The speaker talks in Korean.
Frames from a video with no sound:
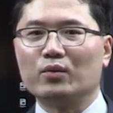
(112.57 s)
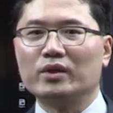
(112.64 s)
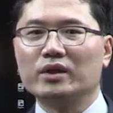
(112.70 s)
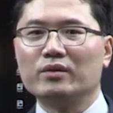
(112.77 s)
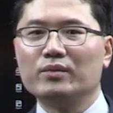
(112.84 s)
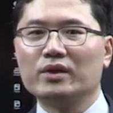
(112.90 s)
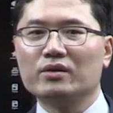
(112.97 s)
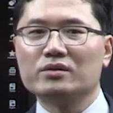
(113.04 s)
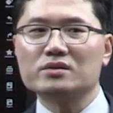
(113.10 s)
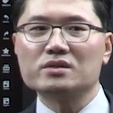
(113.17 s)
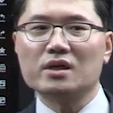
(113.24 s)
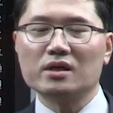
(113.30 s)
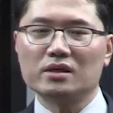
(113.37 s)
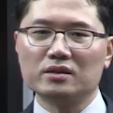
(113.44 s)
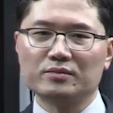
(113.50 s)
왜냐하면
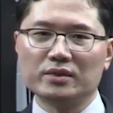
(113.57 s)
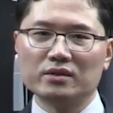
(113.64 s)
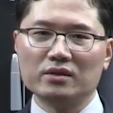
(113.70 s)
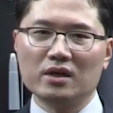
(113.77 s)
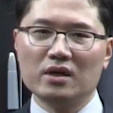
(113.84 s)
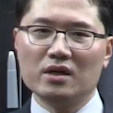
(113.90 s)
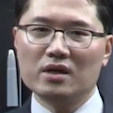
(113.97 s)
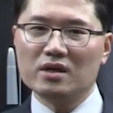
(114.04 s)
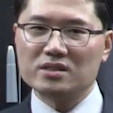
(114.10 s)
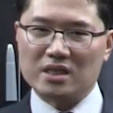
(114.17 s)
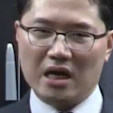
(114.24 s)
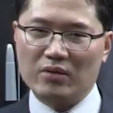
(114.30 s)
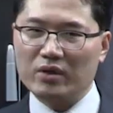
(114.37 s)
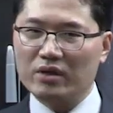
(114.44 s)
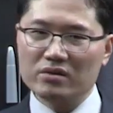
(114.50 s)
세금은
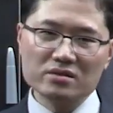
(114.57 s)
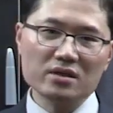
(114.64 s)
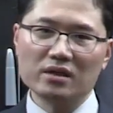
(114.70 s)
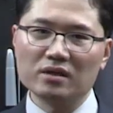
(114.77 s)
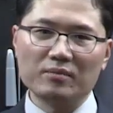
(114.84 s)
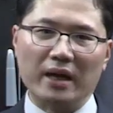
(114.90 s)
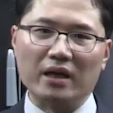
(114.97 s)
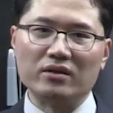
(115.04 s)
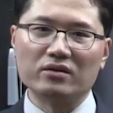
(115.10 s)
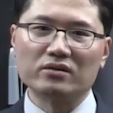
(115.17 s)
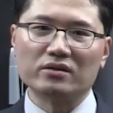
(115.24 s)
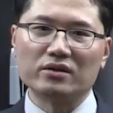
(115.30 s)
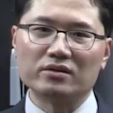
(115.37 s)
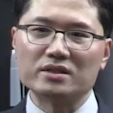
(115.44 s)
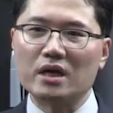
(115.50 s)
사회 현상을 반영을 해요.